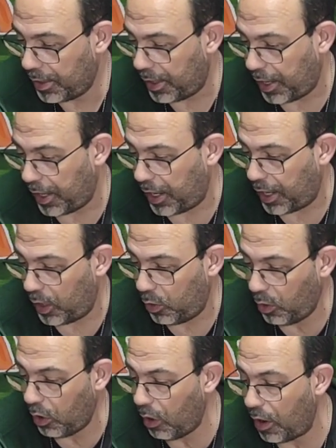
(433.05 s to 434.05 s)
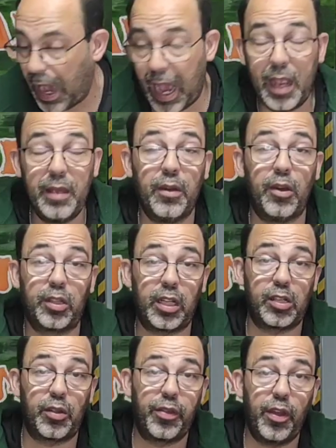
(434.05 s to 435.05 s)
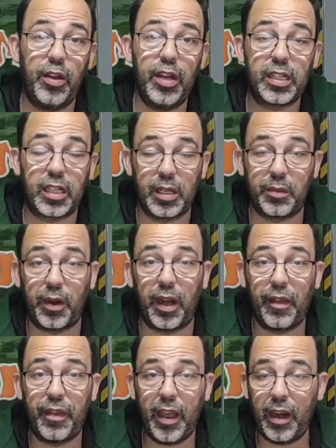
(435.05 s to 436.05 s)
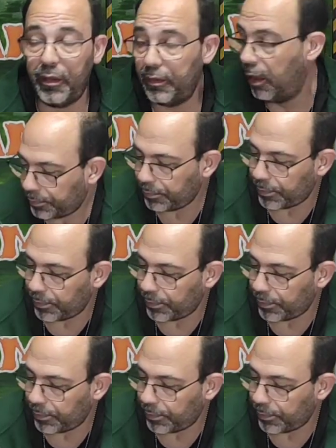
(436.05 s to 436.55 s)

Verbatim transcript: Eh, luego hay otras opciones que se pueden hacer